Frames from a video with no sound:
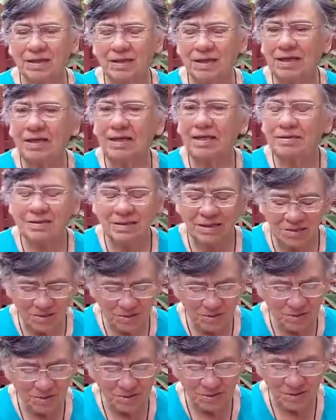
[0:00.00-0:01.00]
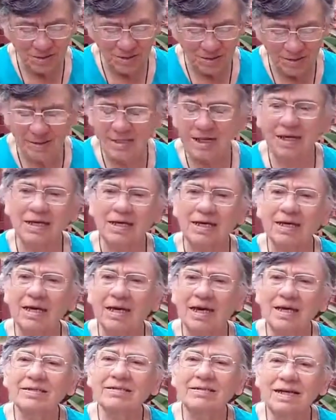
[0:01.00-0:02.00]
Y el Señor nos dice, aquí
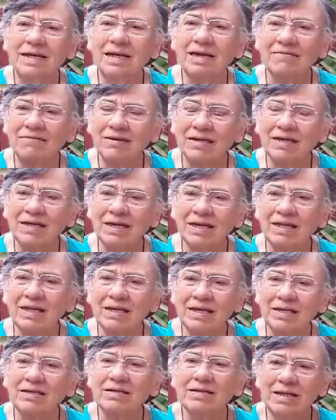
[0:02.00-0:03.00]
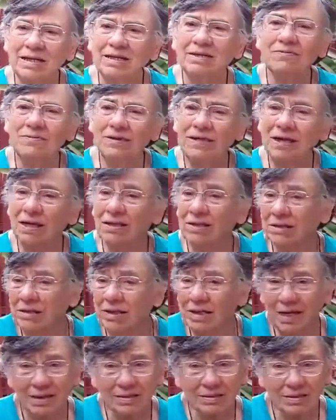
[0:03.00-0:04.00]
es en la viña de los
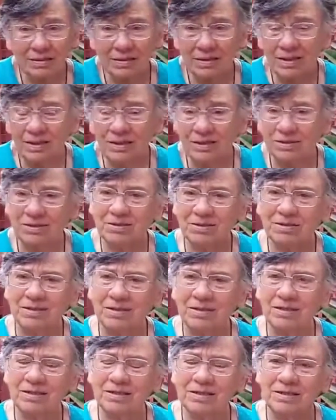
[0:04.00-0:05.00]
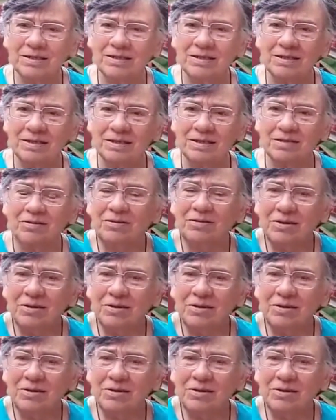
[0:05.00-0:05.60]
viñadores asesinos. Hoy